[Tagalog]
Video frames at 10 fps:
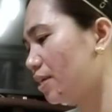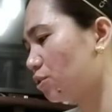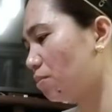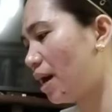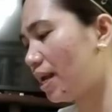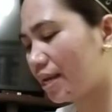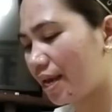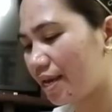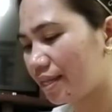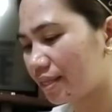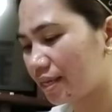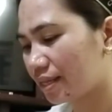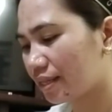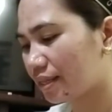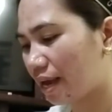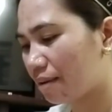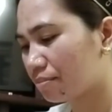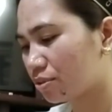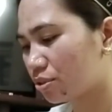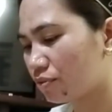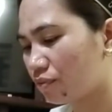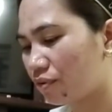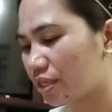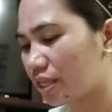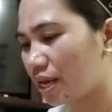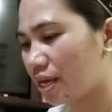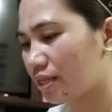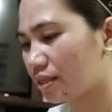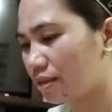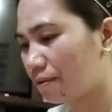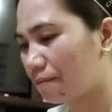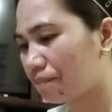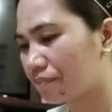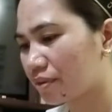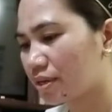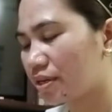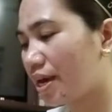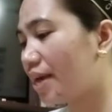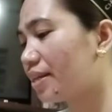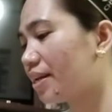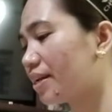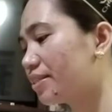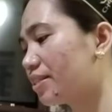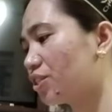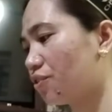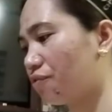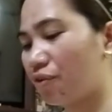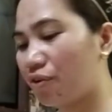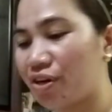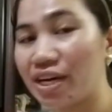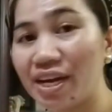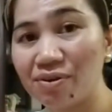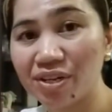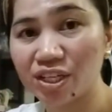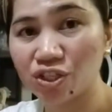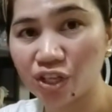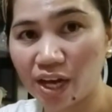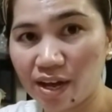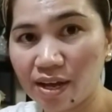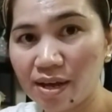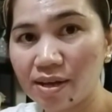So, bale, 18 times 48, 864. Ganon din siya.